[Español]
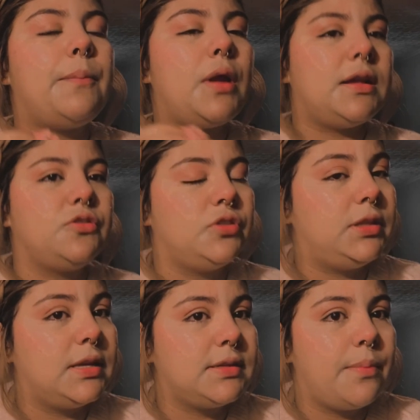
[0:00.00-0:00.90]
por las
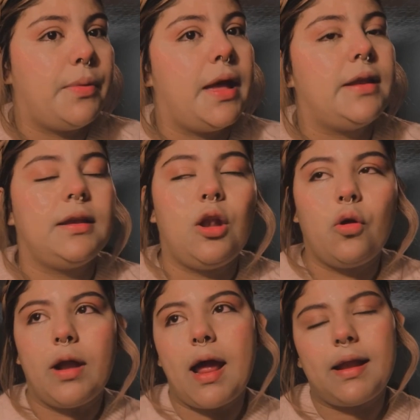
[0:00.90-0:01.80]
cositas que puedan
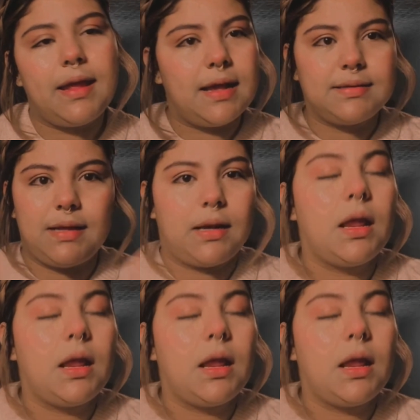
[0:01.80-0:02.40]
lograr y hacer.